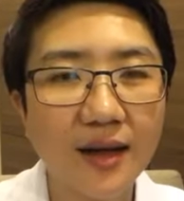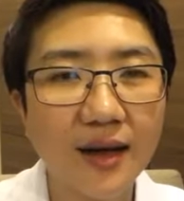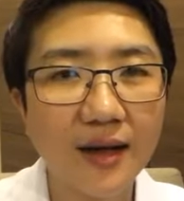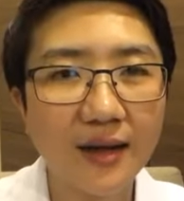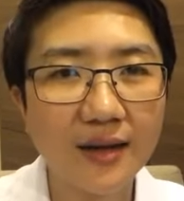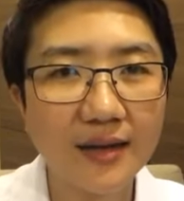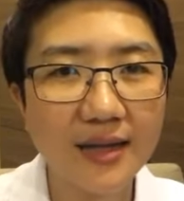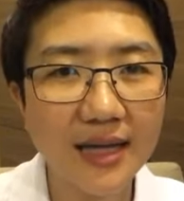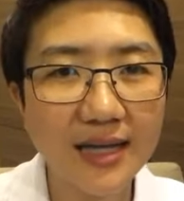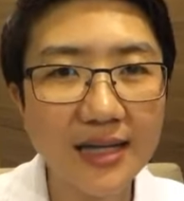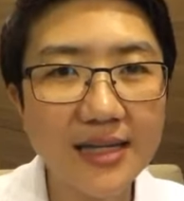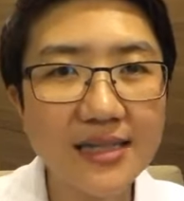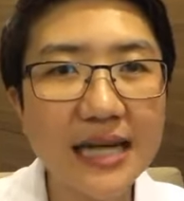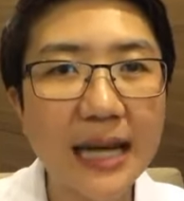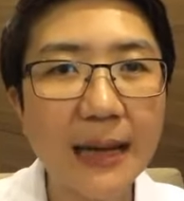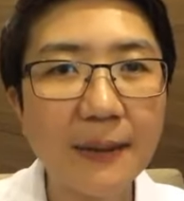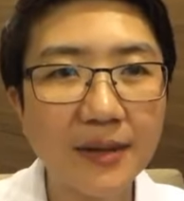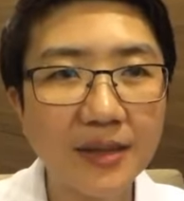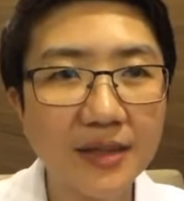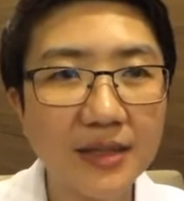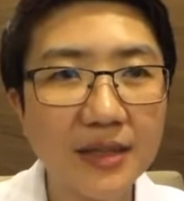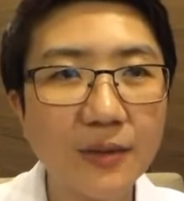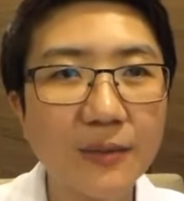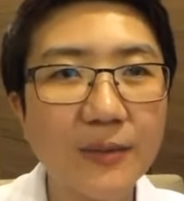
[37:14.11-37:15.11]
ระยะที่3
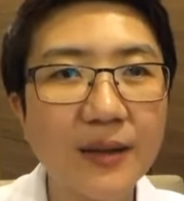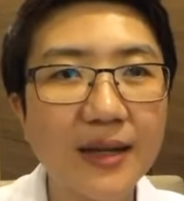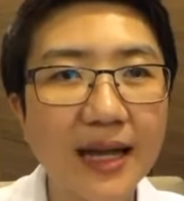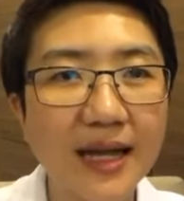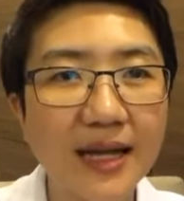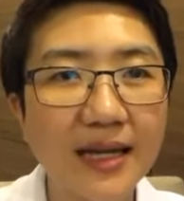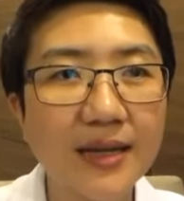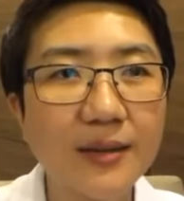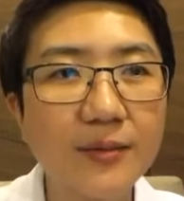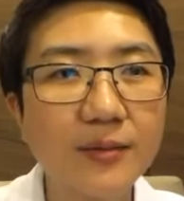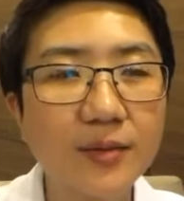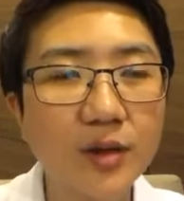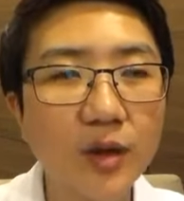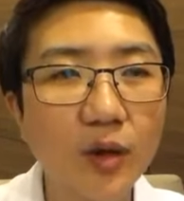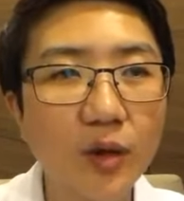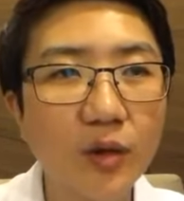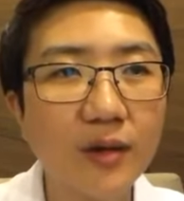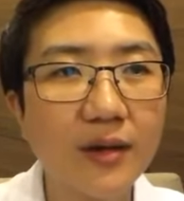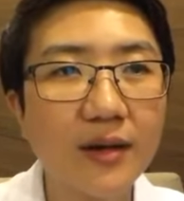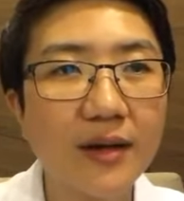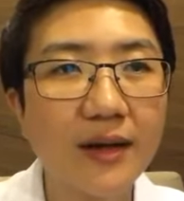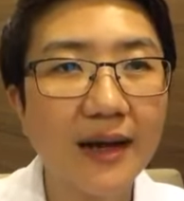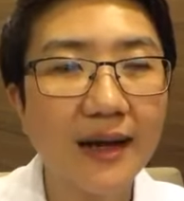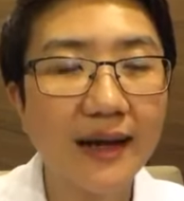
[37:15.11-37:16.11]
ยังถือเป็นระยะเริ่มต้น
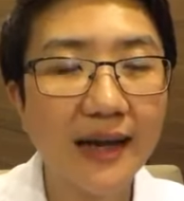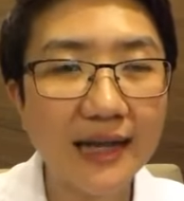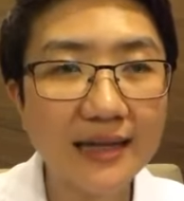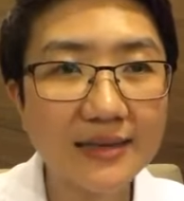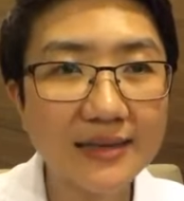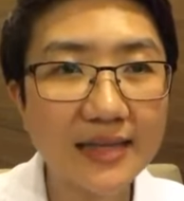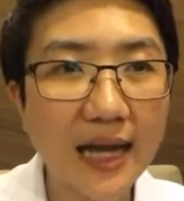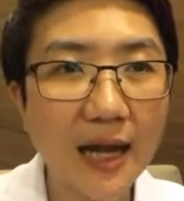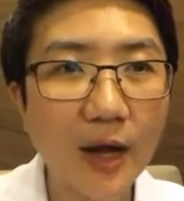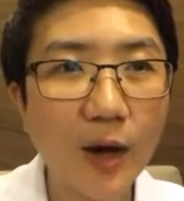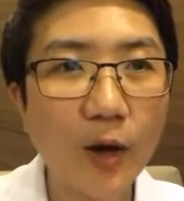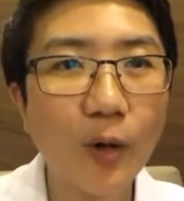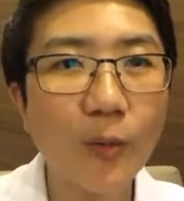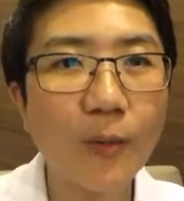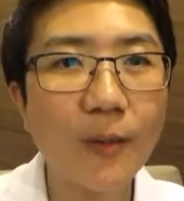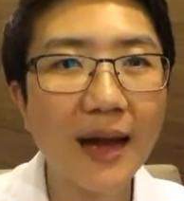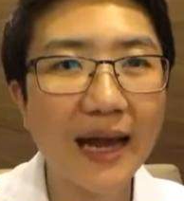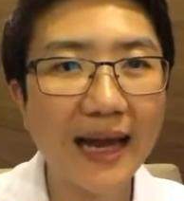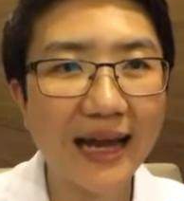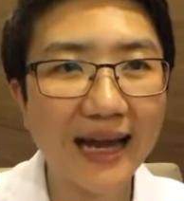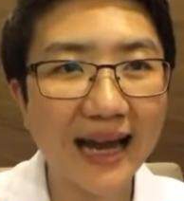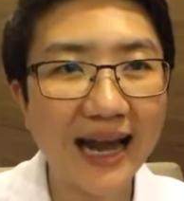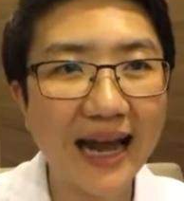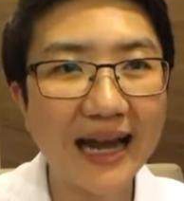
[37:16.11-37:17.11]
รักษาครบ
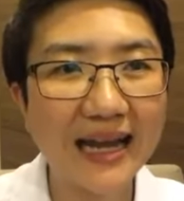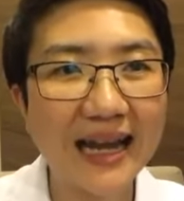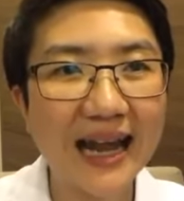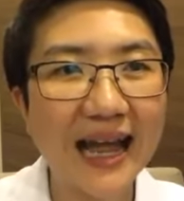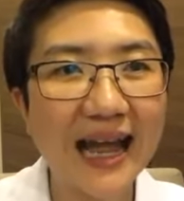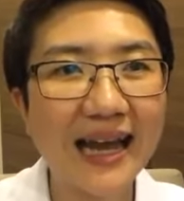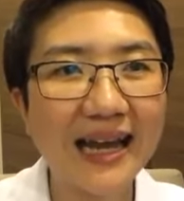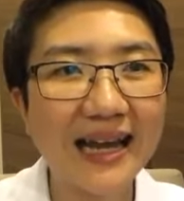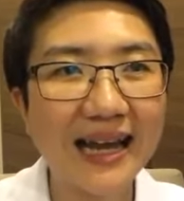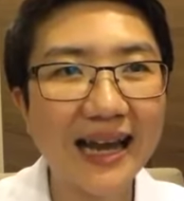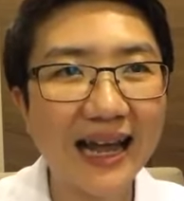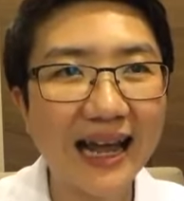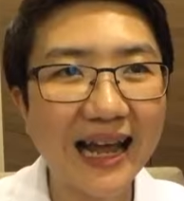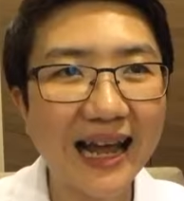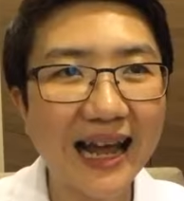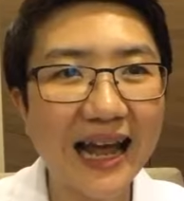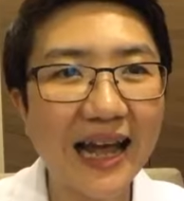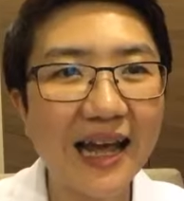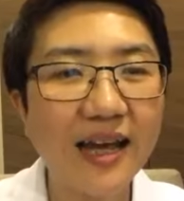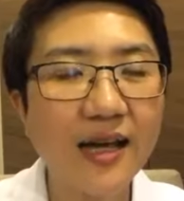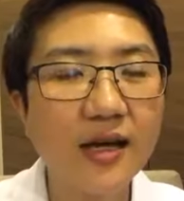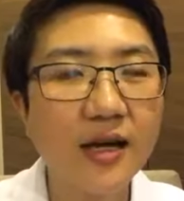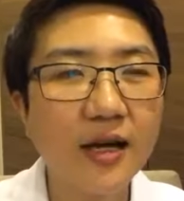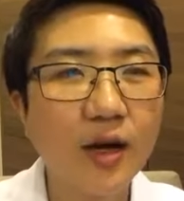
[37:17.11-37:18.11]
หายขาดได้นะคะ
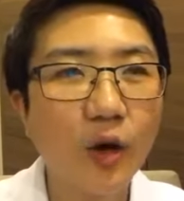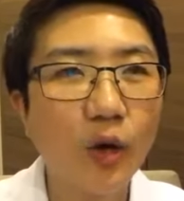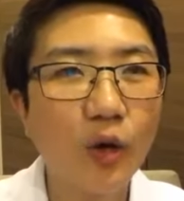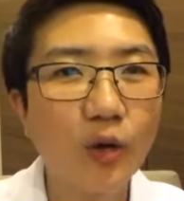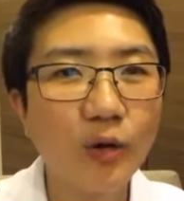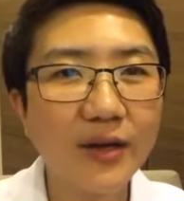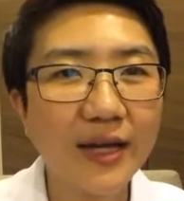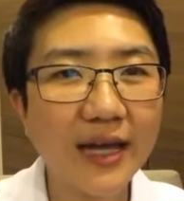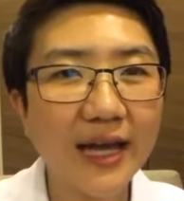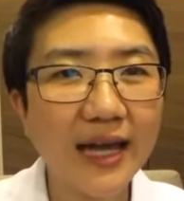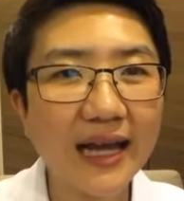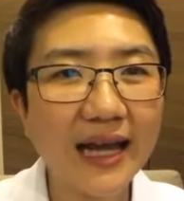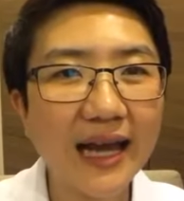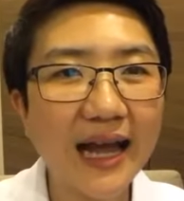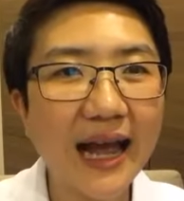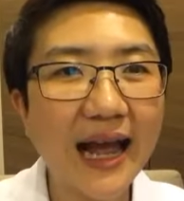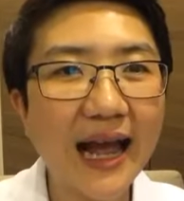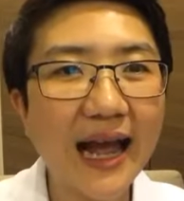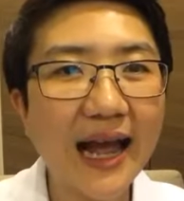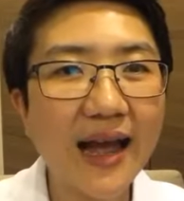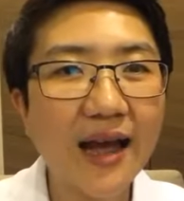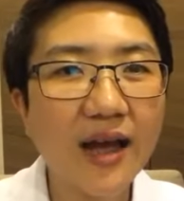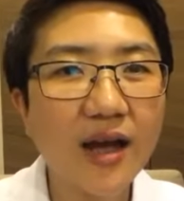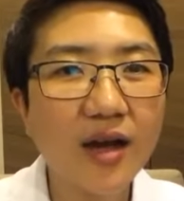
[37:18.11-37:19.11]
โอเค
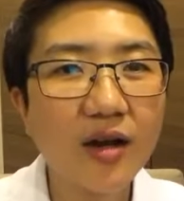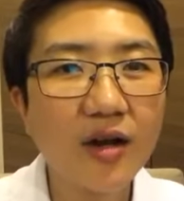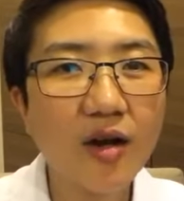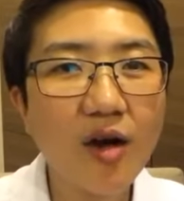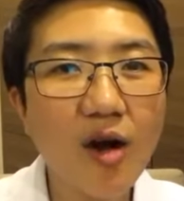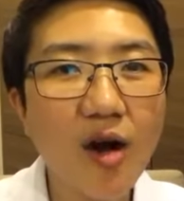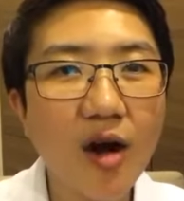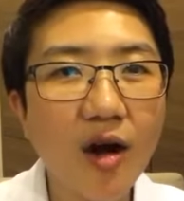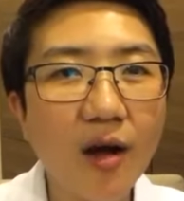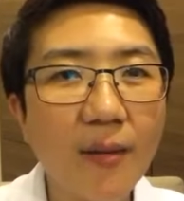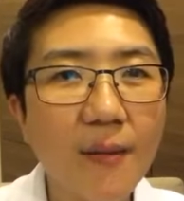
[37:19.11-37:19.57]
ค่ะ ก็